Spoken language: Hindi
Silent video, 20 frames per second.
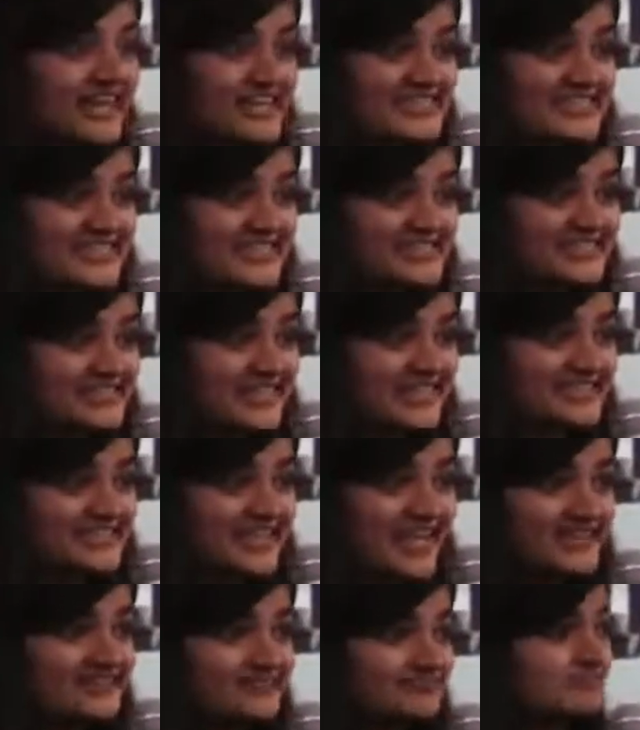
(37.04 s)
रेस्टलेसनेस
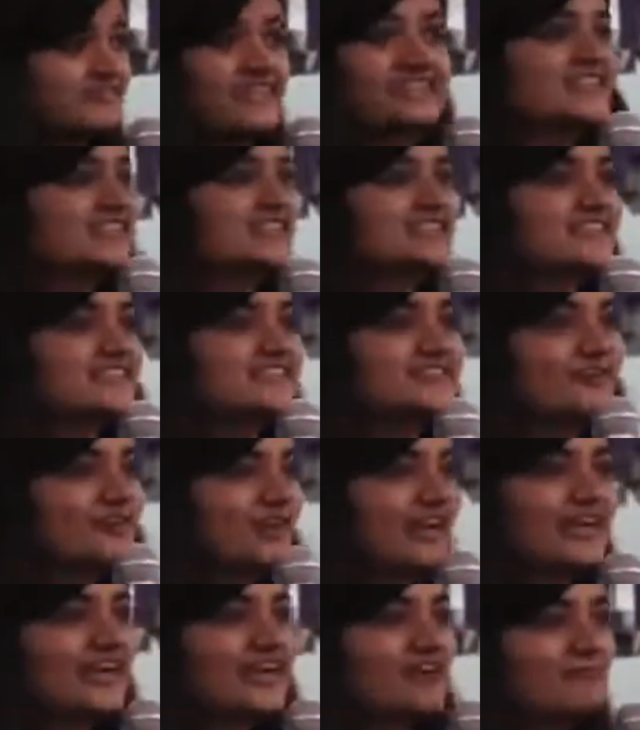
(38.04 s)
एंड जो
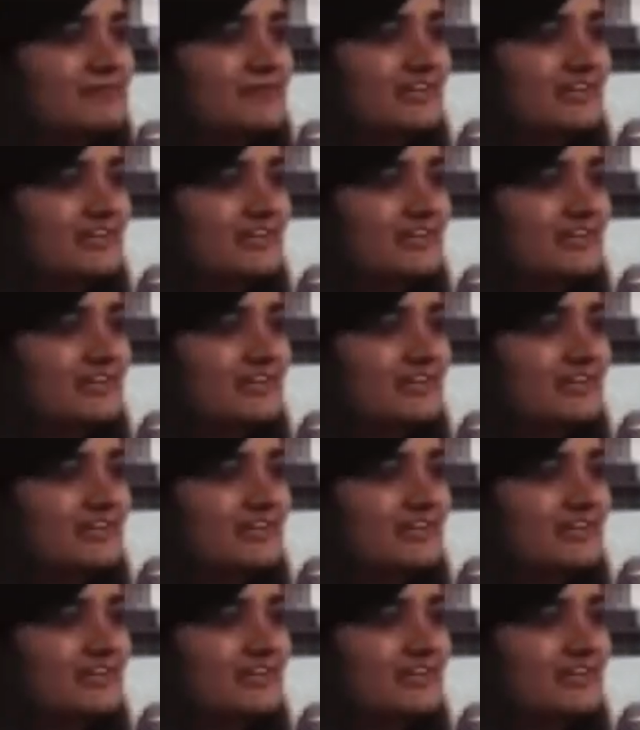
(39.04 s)
करना है